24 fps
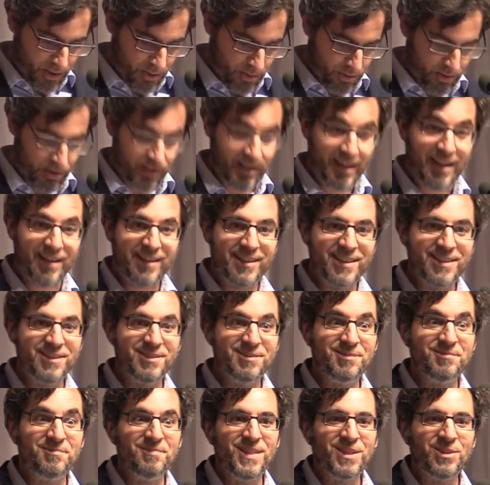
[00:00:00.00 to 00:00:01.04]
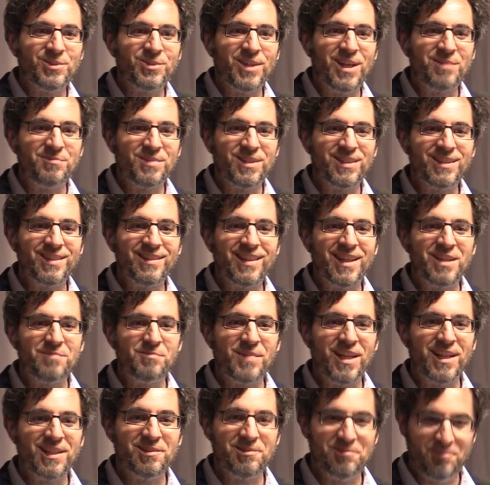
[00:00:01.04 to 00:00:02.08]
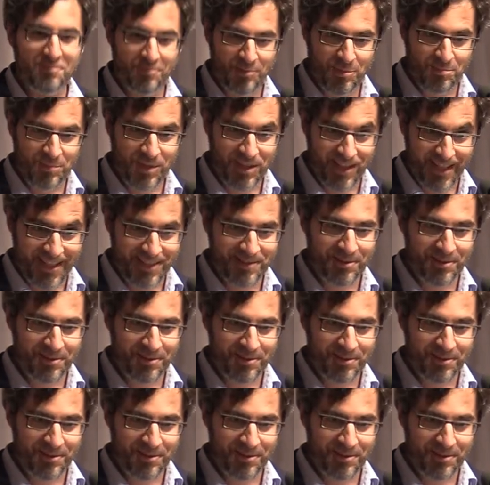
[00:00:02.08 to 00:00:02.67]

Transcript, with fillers: Und darin, so haben Sie das einmal für mich